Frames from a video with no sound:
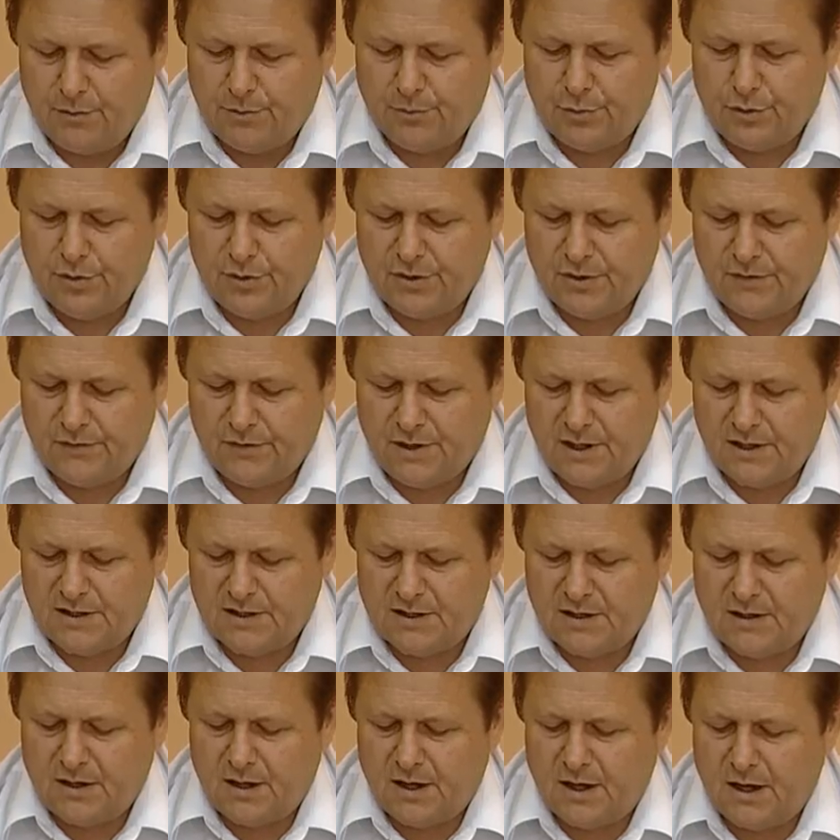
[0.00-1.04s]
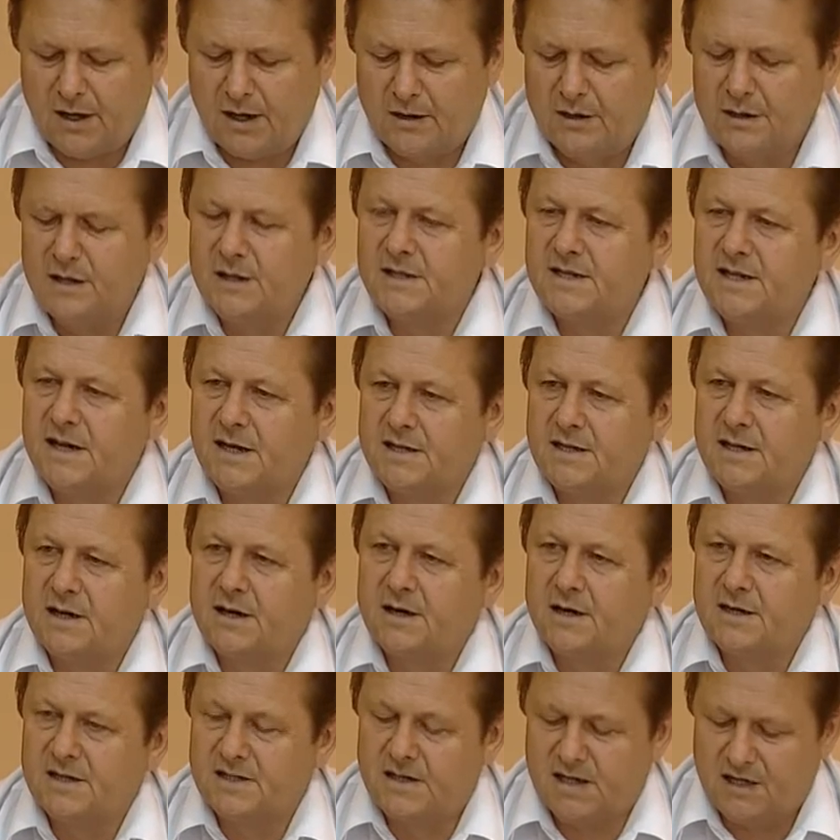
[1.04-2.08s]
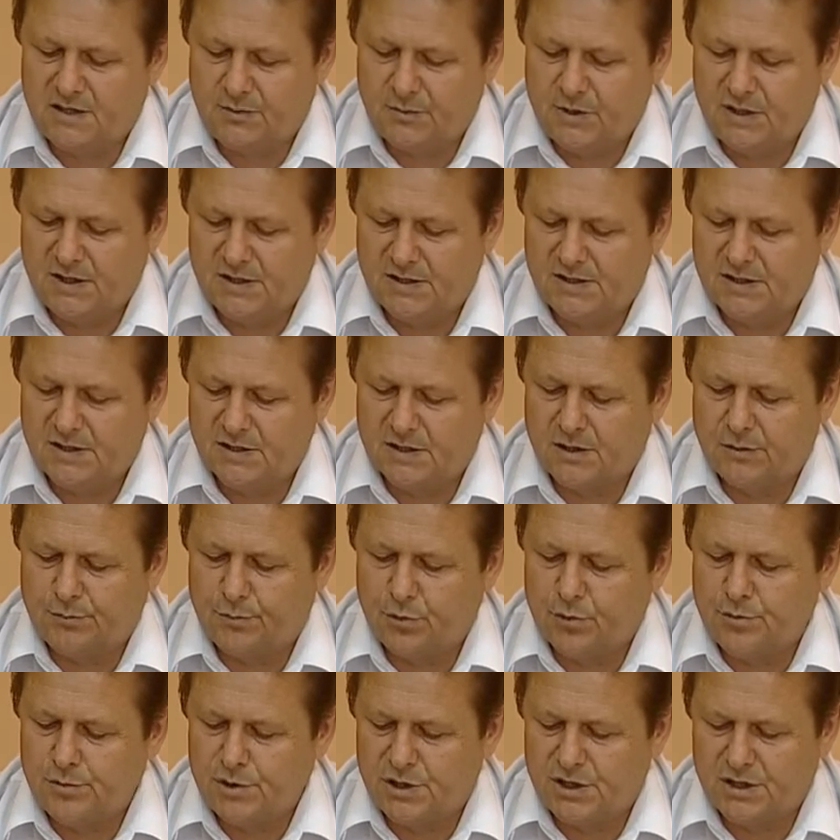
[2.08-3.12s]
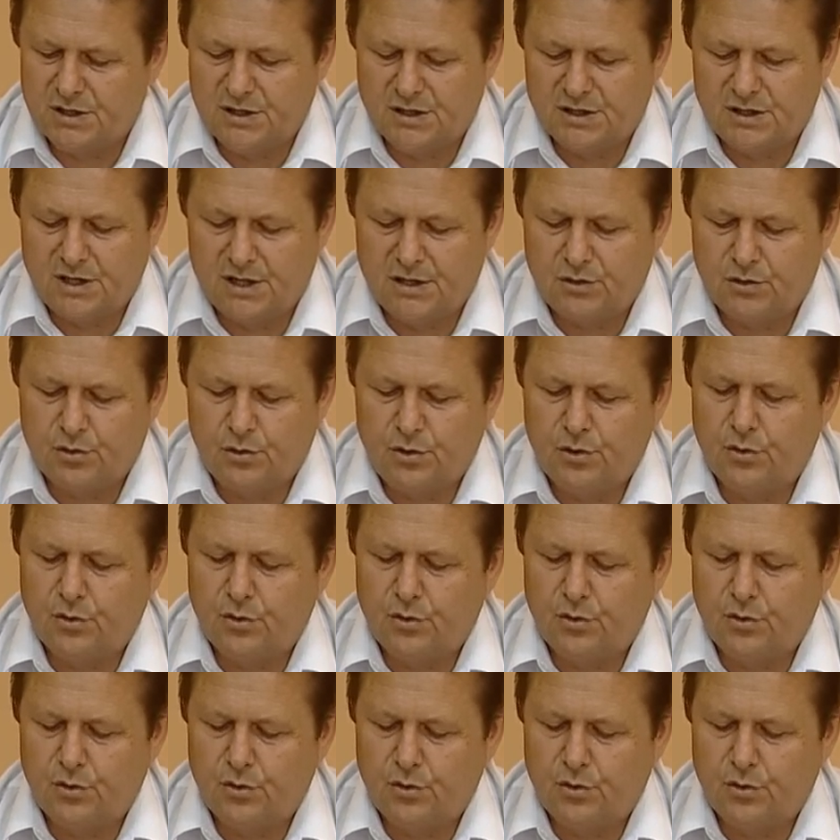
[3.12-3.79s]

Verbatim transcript: будет являться организация оказания медицинской помощи на территории